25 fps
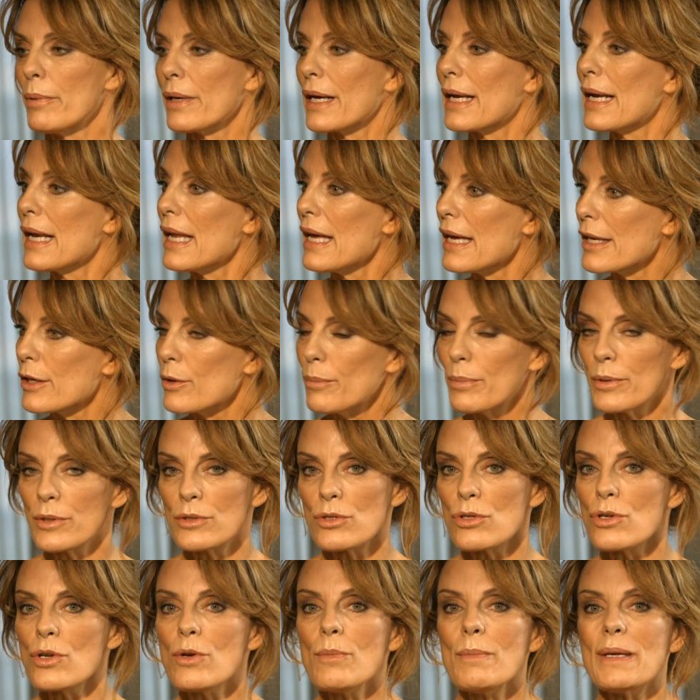claro, pero
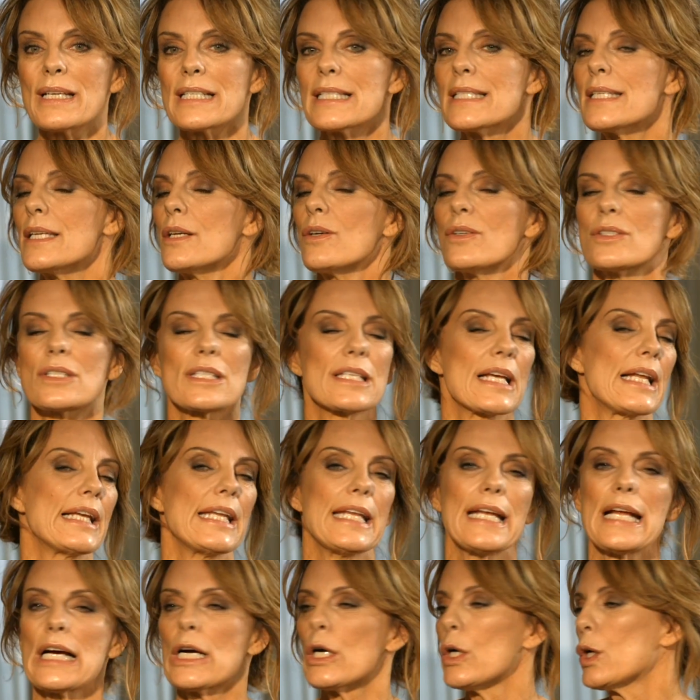yo no me exijo en
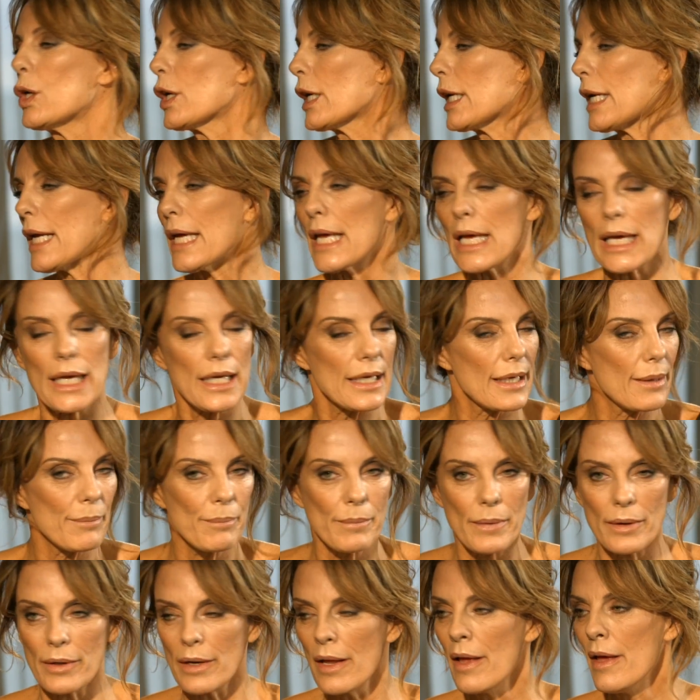salir a correr,
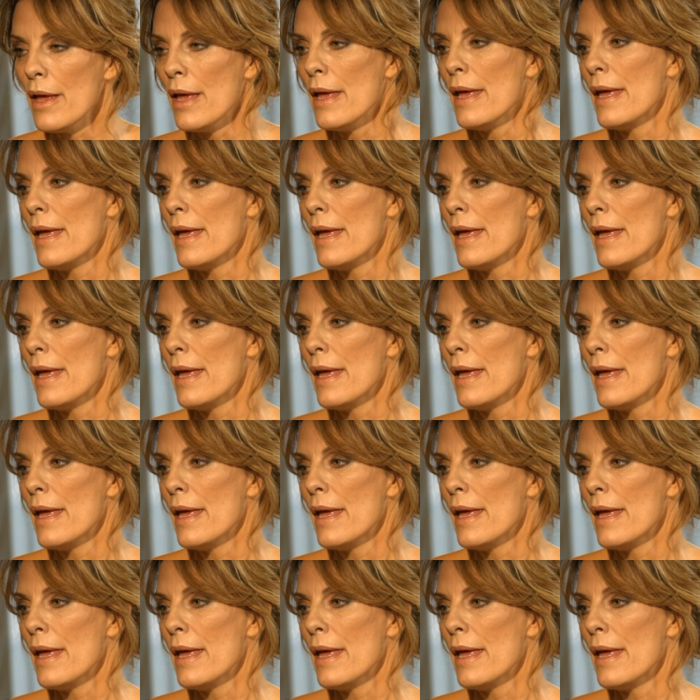claro.